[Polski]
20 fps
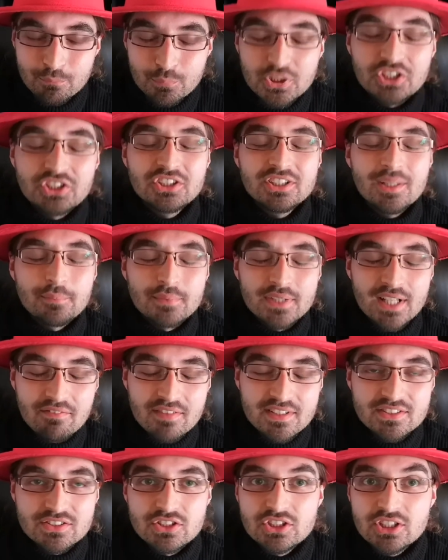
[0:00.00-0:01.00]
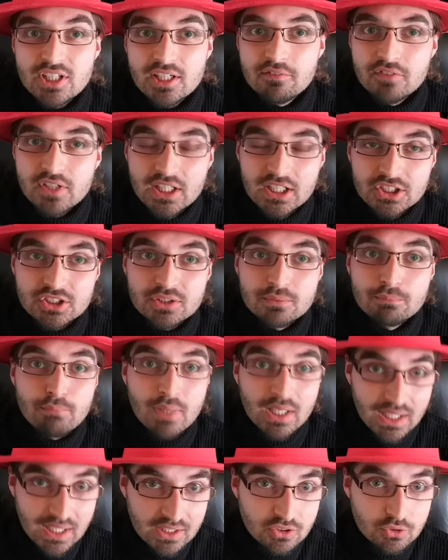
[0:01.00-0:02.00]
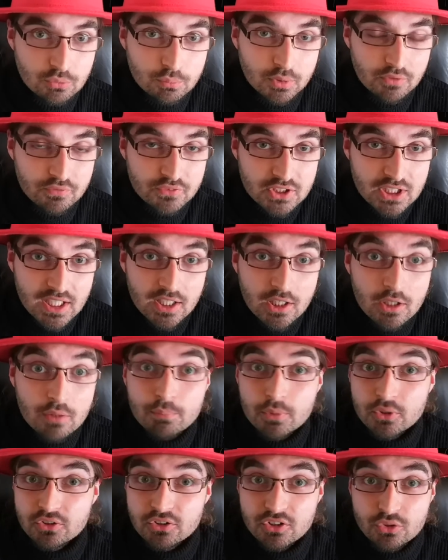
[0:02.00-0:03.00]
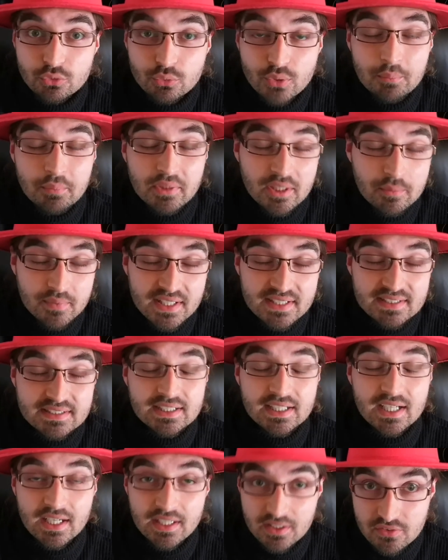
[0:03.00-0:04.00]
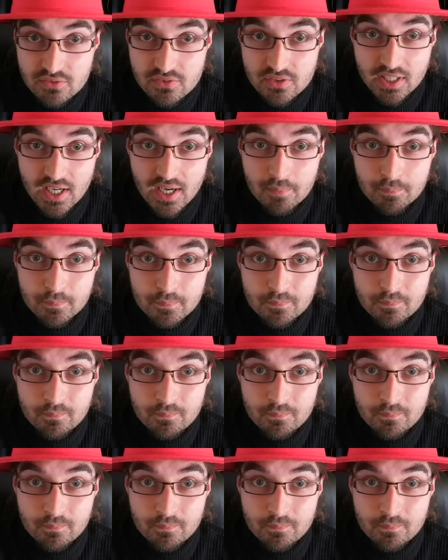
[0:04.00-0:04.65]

Przeczytam dla Was dzisiaj wiersz Marka Dąbrowskiego pod tytułem Gimnastyka języka.